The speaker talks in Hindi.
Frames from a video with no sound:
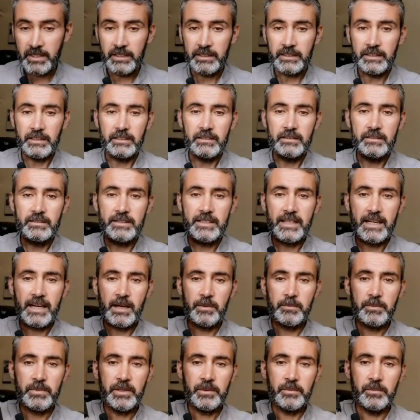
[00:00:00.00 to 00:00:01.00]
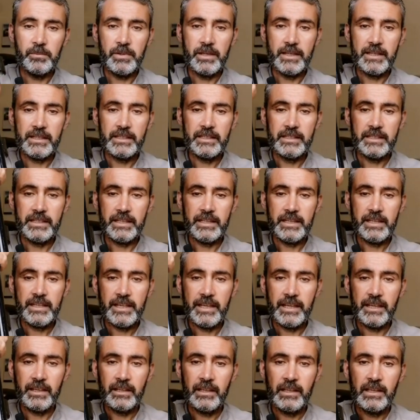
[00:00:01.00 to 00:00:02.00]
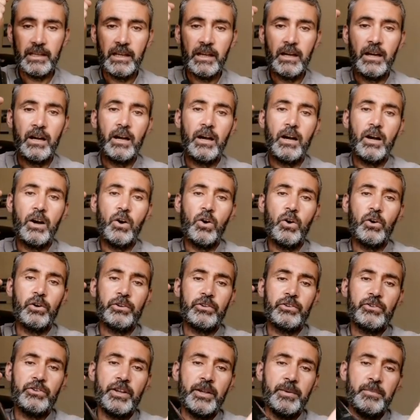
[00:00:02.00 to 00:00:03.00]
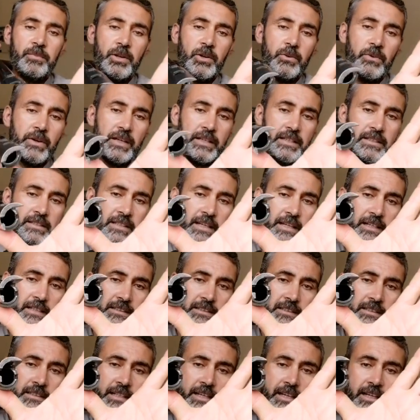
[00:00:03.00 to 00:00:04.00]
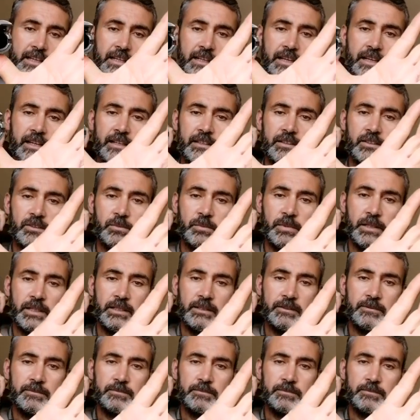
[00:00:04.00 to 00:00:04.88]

कि इस तरह आपने बैरल लेनी है और चैम्बर वाली साइड से देखना है इसमें